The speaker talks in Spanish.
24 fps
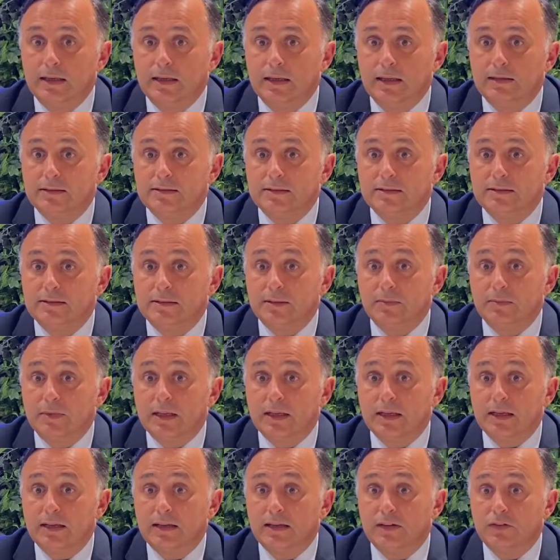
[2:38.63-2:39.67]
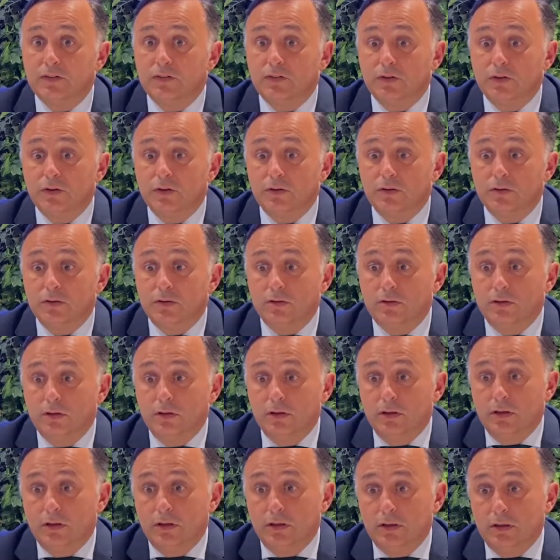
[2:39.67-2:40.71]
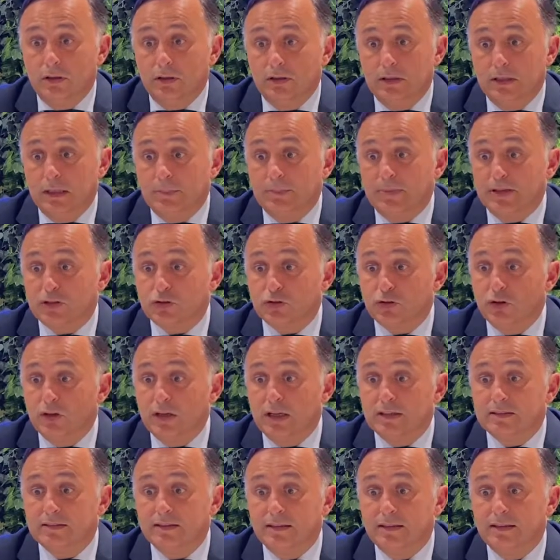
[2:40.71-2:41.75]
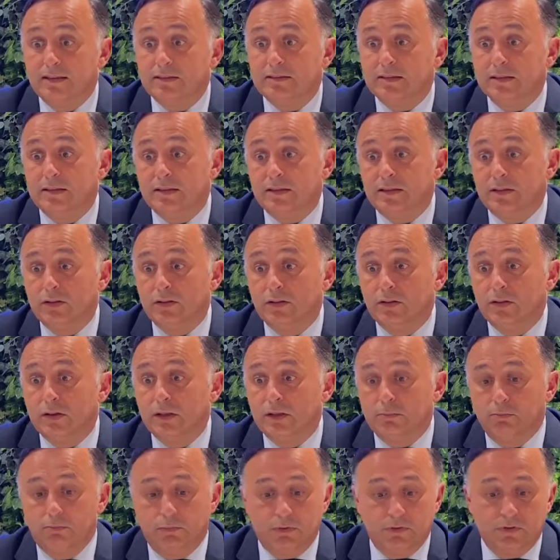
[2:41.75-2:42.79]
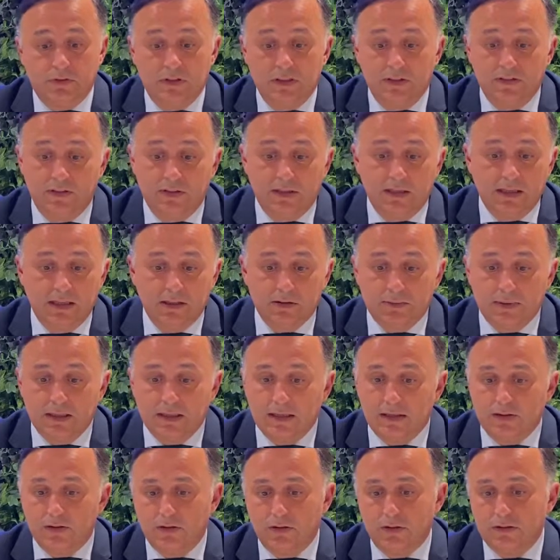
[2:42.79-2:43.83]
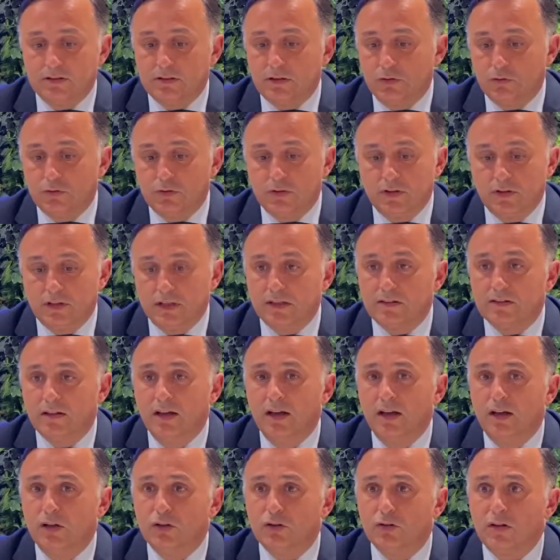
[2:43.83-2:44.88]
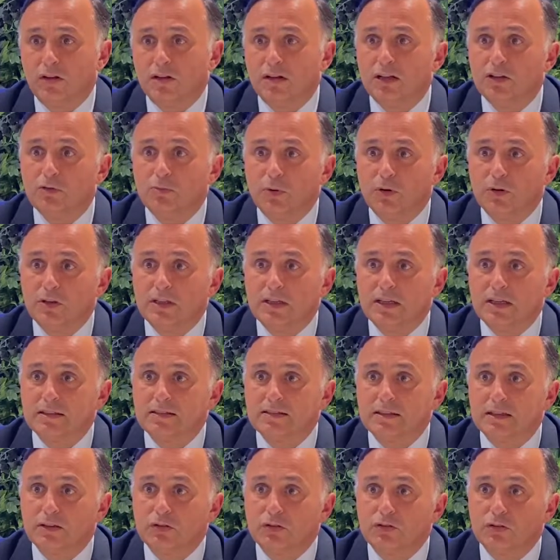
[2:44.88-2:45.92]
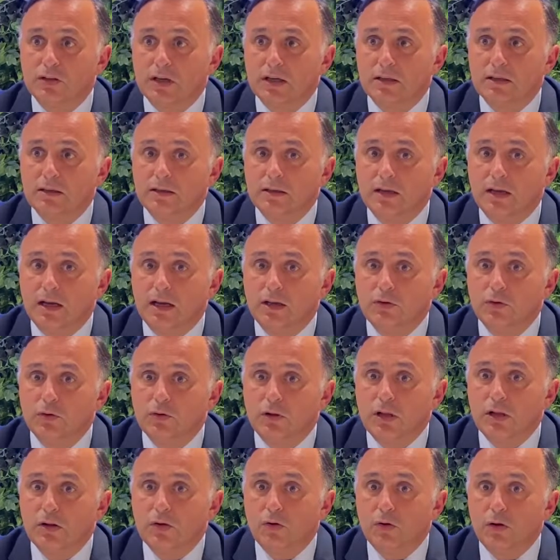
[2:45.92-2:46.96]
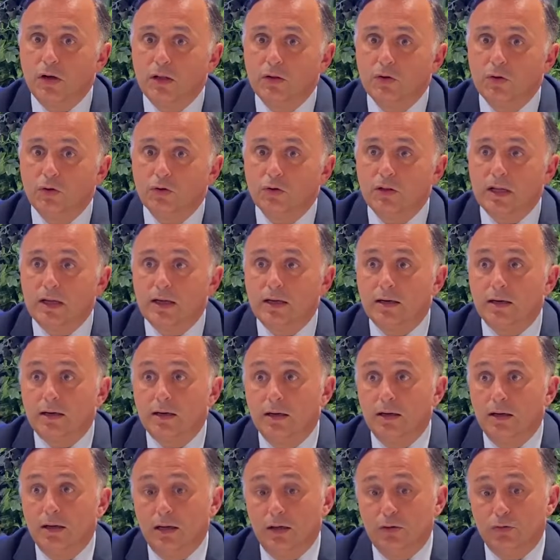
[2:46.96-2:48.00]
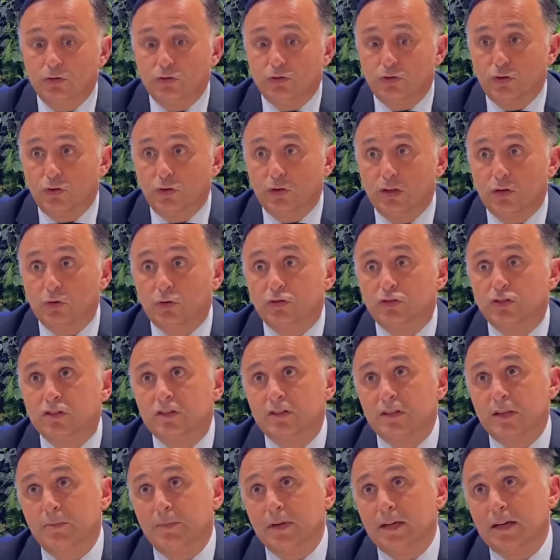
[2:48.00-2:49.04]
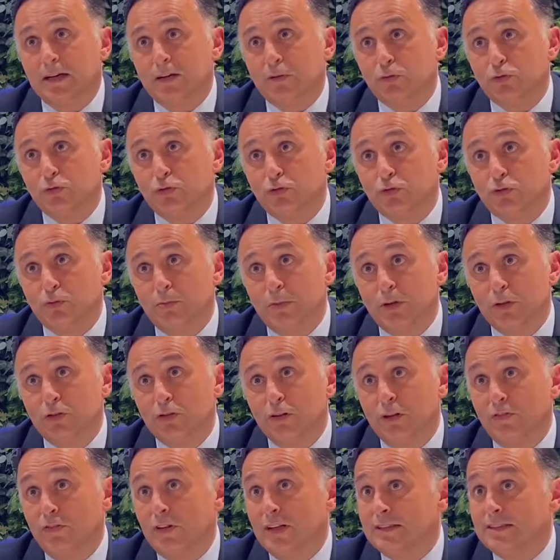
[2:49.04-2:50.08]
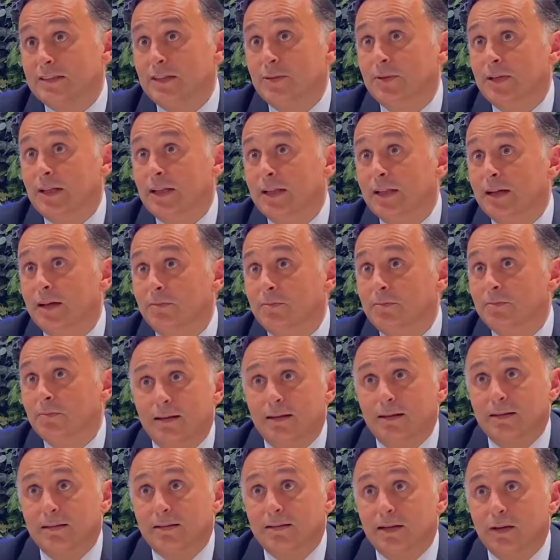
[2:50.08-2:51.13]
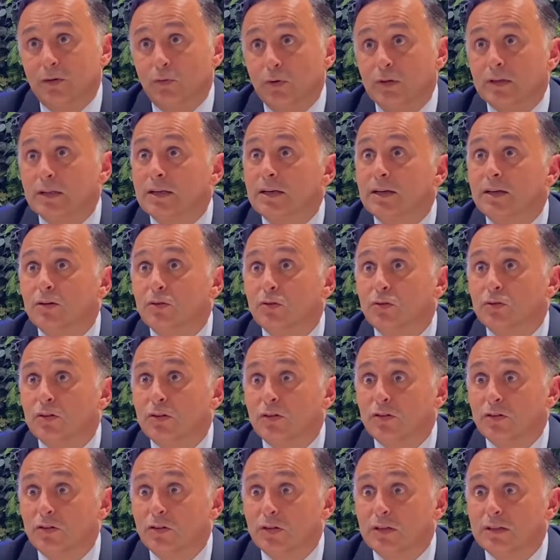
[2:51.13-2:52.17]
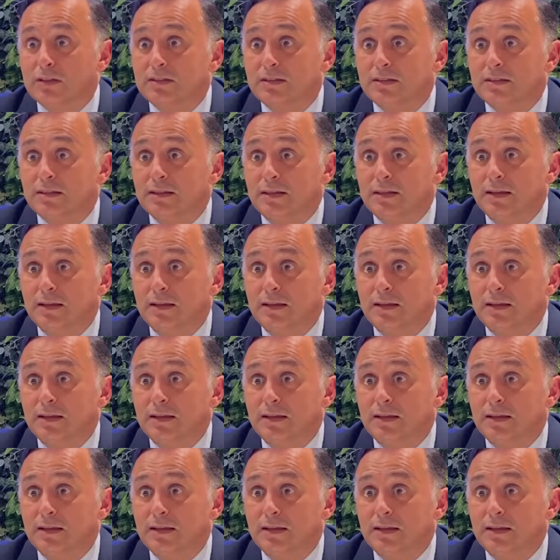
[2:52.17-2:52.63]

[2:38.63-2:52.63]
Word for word: el sistema de gestión de personas en el sentido de, pues desde las vacaciones, ausencias, todas las políticas que nos han ayudado a dotar a nuestro ecosistema de recursos humanos de flexibilidad, se encuentran en condiciones